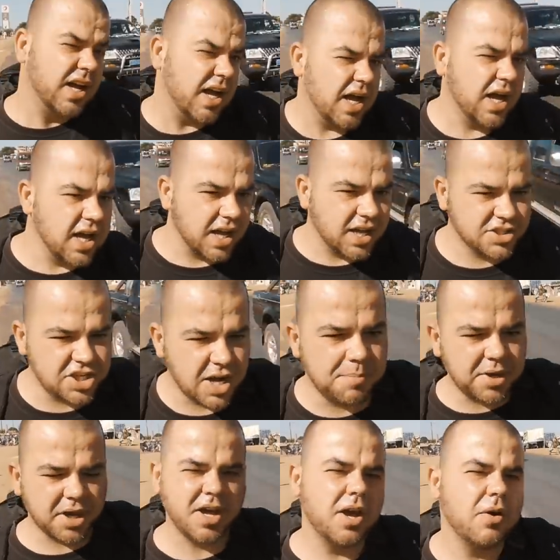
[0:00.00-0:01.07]
e,
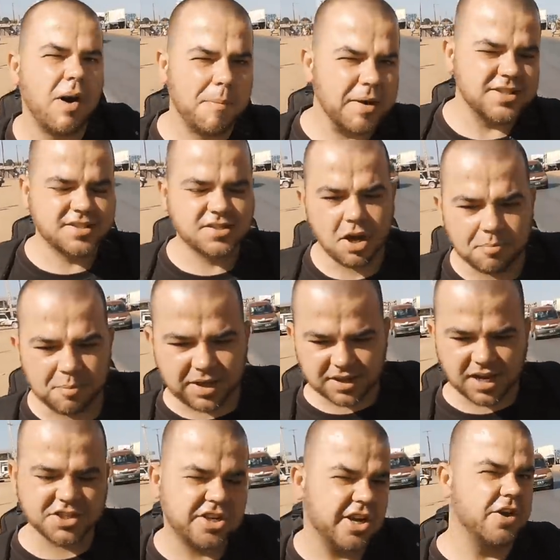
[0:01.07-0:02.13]
żeby łapać stopa.
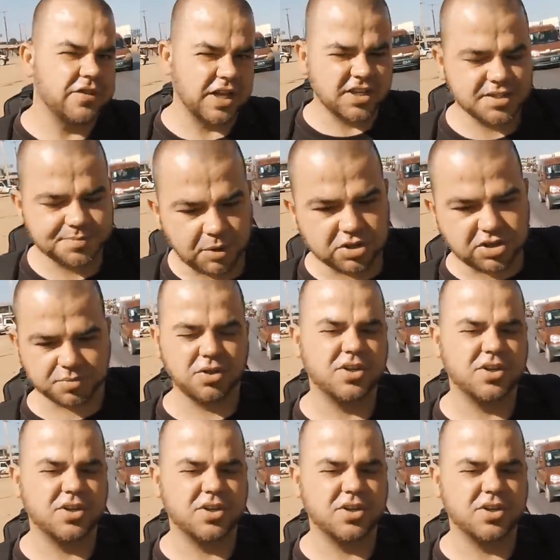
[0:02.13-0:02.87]
Dlaczego w taki sposób?